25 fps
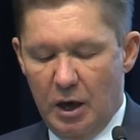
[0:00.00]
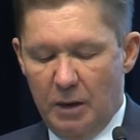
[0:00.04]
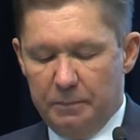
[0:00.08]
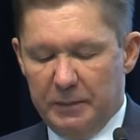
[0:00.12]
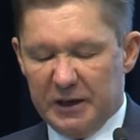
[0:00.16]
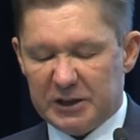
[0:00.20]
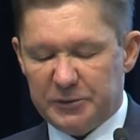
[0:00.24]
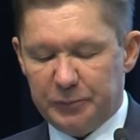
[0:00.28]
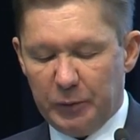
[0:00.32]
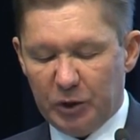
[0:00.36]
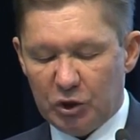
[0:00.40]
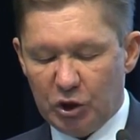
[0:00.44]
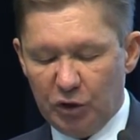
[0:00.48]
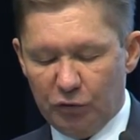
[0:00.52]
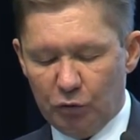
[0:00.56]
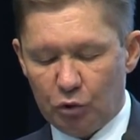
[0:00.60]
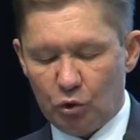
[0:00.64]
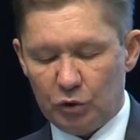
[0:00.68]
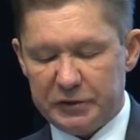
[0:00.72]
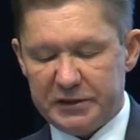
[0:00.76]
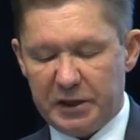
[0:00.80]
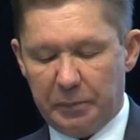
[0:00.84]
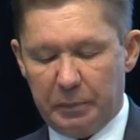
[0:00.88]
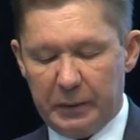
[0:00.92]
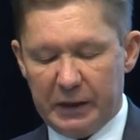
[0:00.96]
Перспективу
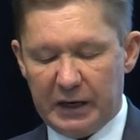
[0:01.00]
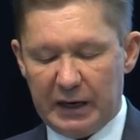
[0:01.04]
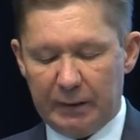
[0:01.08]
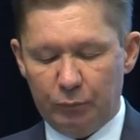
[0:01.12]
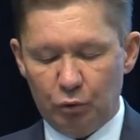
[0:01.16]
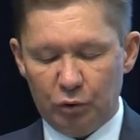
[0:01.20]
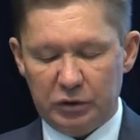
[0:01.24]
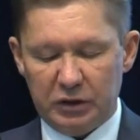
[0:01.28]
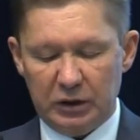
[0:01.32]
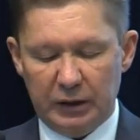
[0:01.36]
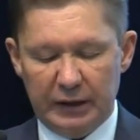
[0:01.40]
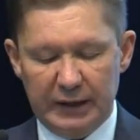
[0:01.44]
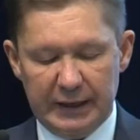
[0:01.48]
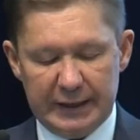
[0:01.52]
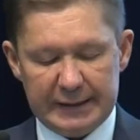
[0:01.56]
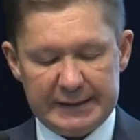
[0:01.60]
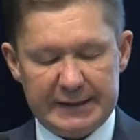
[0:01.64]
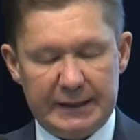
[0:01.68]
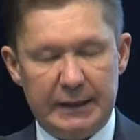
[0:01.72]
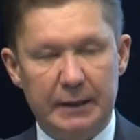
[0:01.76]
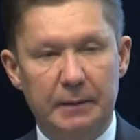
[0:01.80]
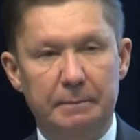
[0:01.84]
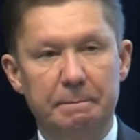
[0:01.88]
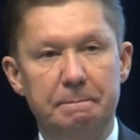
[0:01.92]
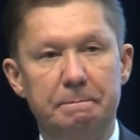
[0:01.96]
роста переработки
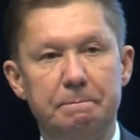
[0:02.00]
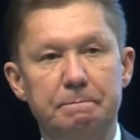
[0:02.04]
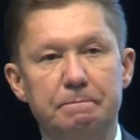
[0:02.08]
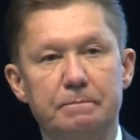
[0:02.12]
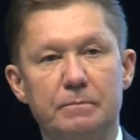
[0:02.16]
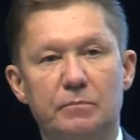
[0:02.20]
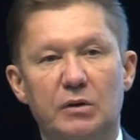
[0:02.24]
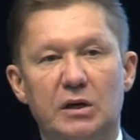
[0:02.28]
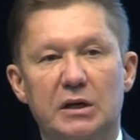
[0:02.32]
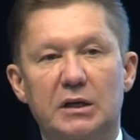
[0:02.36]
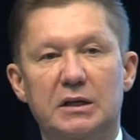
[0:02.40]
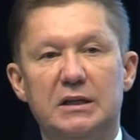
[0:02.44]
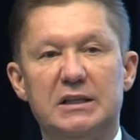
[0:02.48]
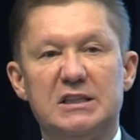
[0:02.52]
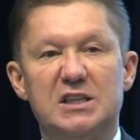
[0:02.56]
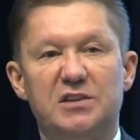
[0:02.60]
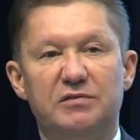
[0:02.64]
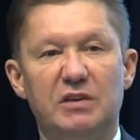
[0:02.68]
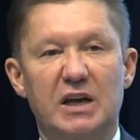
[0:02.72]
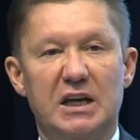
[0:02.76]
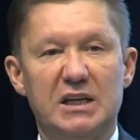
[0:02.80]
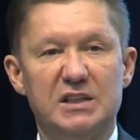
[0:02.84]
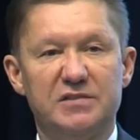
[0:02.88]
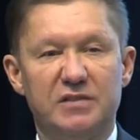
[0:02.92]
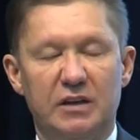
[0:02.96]
газа мы
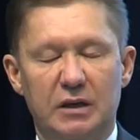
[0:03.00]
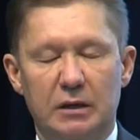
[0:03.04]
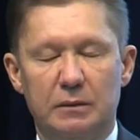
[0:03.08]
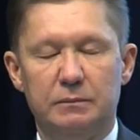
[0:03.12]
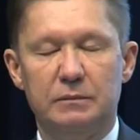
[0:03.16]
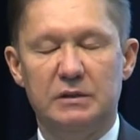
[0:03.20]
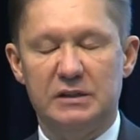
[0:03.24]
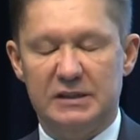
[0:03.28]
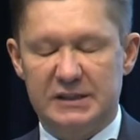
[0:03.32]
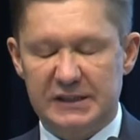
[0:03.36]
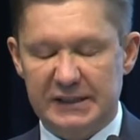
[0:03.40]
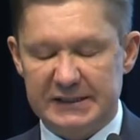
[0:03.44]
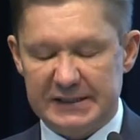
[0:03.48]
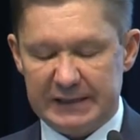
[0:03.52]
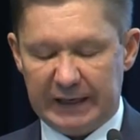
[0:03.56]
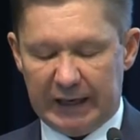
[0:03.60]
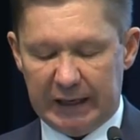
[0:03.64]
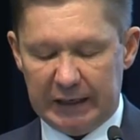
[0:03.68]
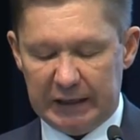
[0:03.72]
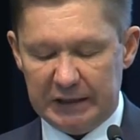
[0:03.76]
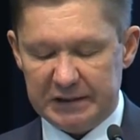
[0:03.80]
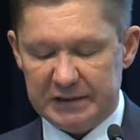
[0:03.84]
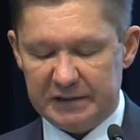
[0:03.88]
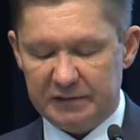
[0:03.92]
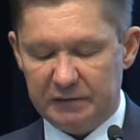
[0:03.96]
связываем со
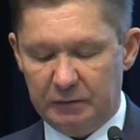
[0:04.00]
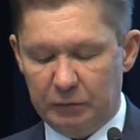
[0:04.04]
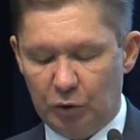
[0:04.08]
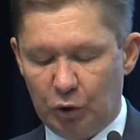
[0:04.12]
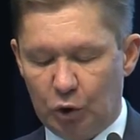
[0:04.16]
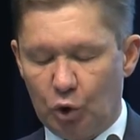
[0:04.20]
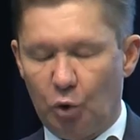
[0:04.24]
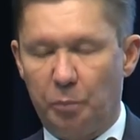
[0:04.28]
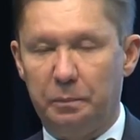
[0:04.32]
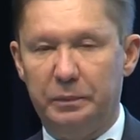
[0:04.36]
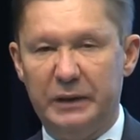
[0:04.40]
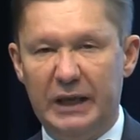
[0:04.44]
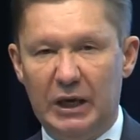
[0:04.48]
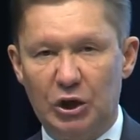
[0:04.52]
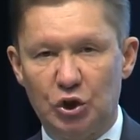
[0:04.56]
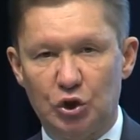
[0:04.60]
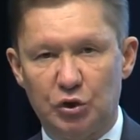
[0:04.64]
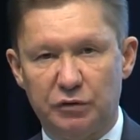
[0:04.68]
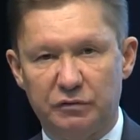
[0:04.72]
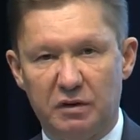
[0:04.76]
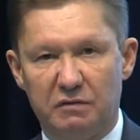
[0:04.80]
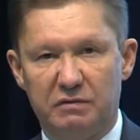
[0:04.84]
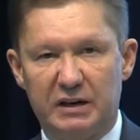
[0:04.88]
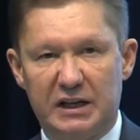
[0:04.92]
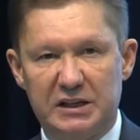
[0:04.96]
строительством
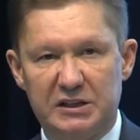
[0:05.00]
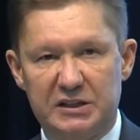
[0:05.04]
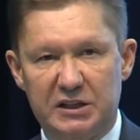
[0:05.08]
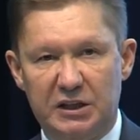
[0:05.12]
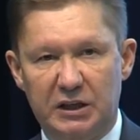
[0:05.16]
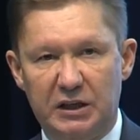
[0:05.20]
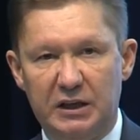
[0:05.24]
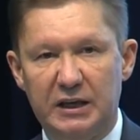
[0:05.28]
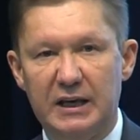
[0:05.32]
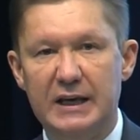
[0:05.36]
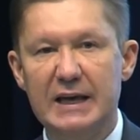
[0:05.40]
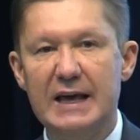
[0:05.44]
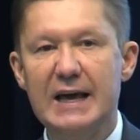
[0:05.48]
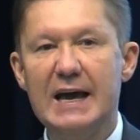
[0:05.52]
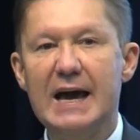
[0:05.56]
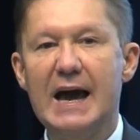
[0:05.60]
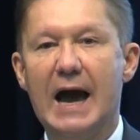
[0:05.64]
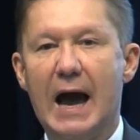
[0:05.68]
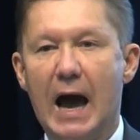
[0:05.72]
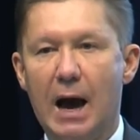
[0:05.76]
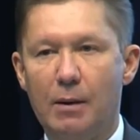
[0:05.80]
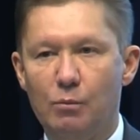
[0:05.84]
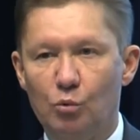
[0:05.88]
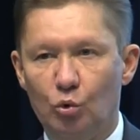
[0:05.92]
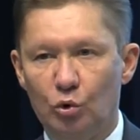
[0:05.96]
крупнейшего в России
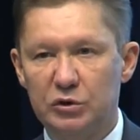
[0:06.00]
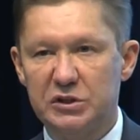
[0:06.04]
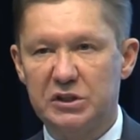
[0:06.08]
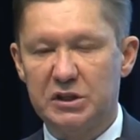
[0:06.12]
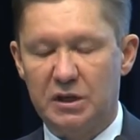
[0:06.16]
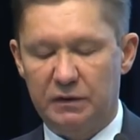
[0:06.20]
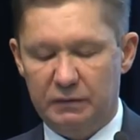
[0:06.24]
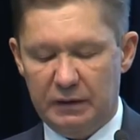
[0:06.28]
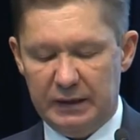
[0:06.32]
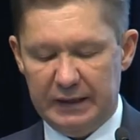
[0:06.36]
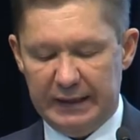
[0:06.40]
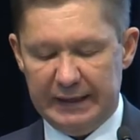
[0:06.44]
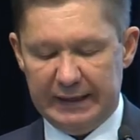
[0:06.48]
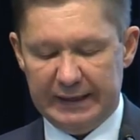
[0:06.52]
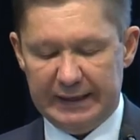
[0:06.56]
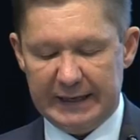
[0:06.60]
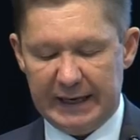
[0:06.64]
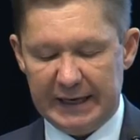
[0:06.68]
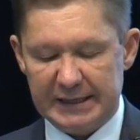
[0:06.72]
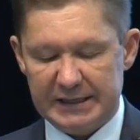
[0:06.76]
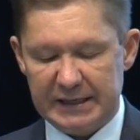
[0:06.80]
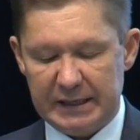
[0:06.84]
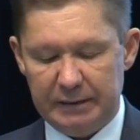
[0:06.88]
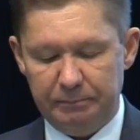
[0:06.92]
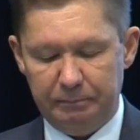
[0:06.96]
Амурского
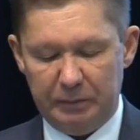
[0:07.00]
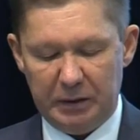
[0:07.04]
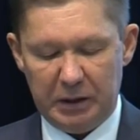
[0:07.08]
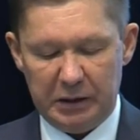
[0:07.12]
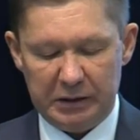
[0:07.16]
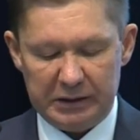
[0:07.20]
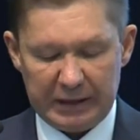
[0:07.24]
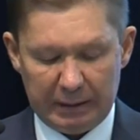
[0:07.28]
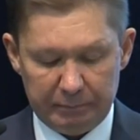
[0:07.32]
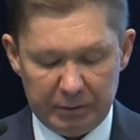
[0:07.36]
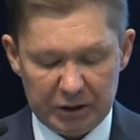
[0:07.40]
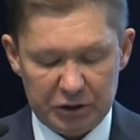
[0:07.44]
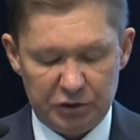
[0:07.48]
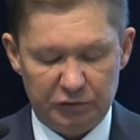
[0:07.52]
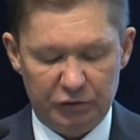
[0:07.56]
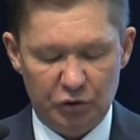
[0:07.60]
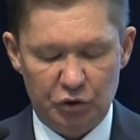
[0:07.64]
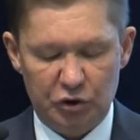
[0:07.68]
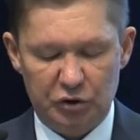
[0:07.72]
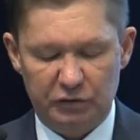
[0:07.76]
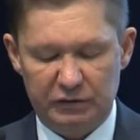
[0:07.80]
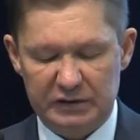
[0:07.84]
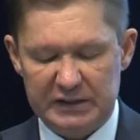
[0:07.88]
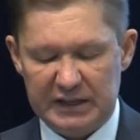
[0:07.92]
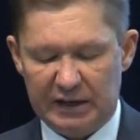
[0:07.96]

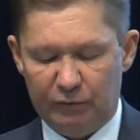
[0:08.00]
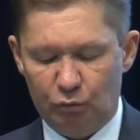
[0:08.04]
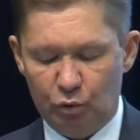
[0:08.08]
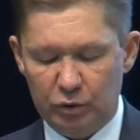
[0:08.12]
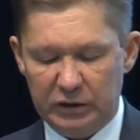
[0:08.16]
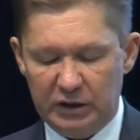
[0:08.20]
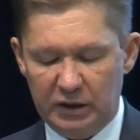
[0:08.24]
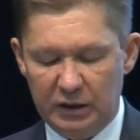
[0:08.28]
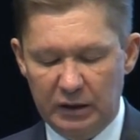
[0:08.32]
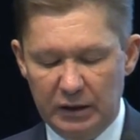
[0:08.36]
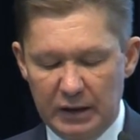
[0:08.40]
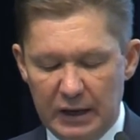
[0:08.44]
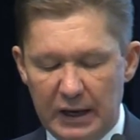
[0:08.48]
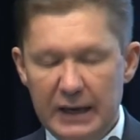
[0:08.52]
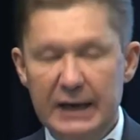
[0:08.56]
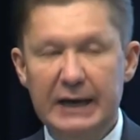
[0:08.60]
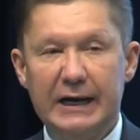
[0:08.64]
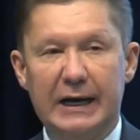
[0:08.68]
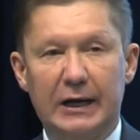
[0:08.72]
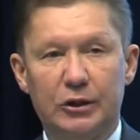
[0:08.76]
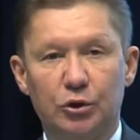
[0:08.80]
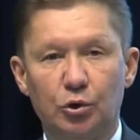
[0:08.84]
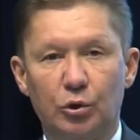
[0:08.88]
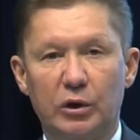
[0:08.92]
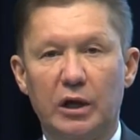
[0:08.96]
газоперерабатывающего завода,
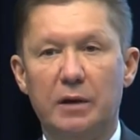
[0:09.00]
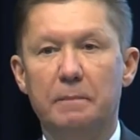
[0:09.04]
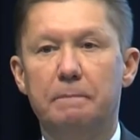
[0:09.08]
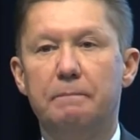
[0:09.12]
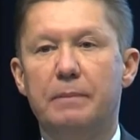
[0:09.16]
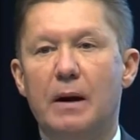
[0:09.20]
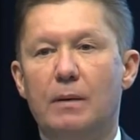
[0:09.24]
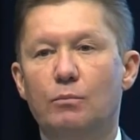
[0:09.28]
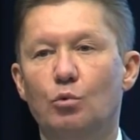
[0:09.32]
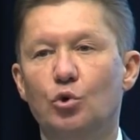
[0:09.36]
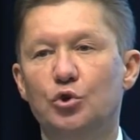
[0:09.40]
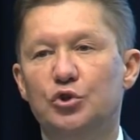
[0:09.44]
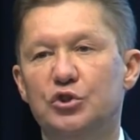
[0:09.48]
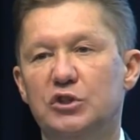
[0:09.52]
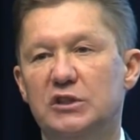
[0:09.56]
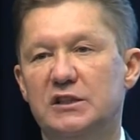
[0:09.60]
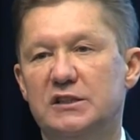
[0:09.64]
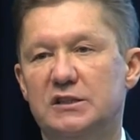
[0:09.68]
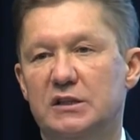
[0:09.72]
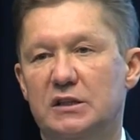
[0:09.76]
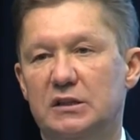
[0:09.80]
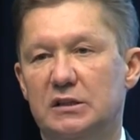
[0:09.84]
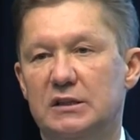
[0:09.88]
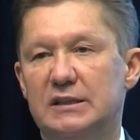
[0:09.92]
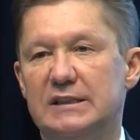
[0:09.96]
который по
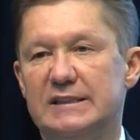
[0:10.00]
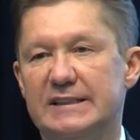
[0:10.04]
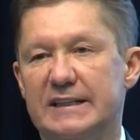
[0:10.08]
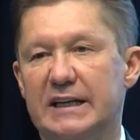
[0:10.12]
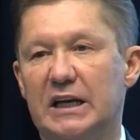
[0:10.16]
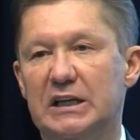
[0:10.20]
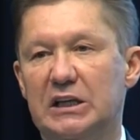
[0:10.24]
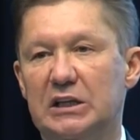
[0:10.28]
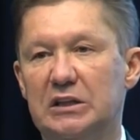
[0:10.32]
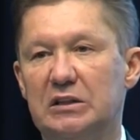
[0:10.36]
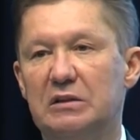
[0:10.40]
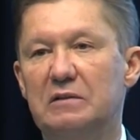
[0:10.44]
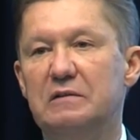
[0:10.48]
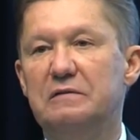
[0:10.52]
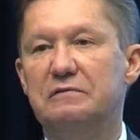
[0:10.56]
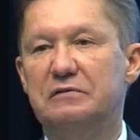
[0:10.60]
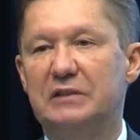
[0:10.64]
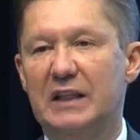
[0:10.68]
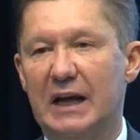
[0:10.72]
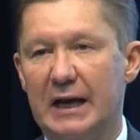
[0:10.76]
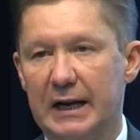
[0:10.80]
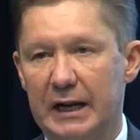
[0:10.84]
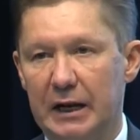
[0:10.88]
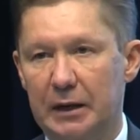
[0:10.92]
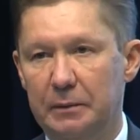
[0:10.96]
мощности станет
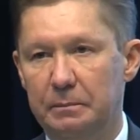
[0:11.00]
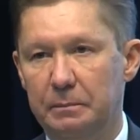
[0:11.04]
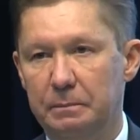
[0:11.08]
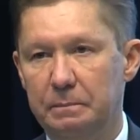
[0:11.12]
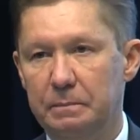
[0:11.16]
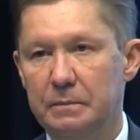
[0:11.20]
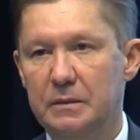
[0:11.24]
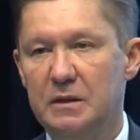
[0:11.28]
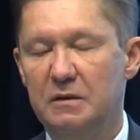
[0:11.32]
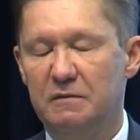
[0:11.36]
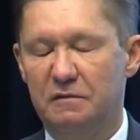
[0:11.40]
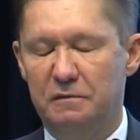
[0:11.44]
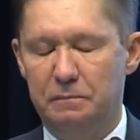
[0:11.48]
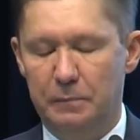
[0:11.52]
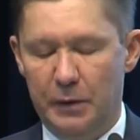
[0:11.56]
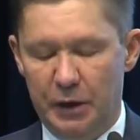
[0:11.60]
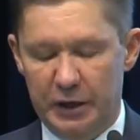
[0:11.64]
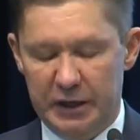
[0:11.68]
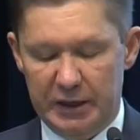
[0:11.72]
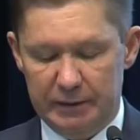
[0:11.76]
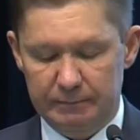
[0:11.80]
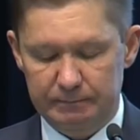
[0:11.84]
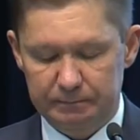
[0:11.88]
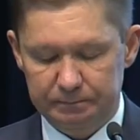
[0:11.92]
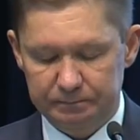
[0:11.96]
вторым в
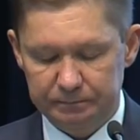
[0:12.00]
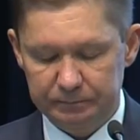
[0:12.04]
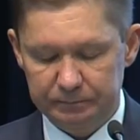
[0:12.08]
мире.